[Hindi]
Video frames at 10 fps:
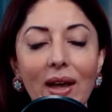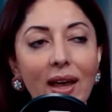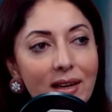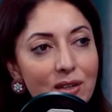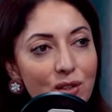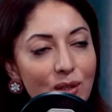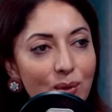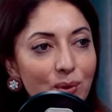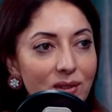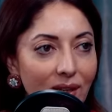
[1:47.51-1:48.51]
एनर्जी
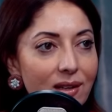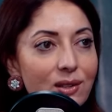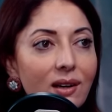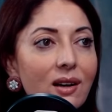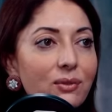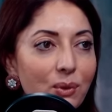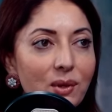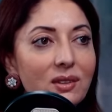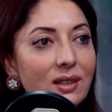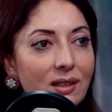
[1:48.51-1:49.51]
को सही जगह
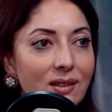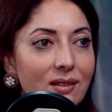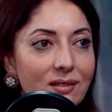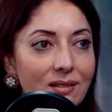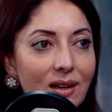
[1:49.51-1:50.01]
फोकस करना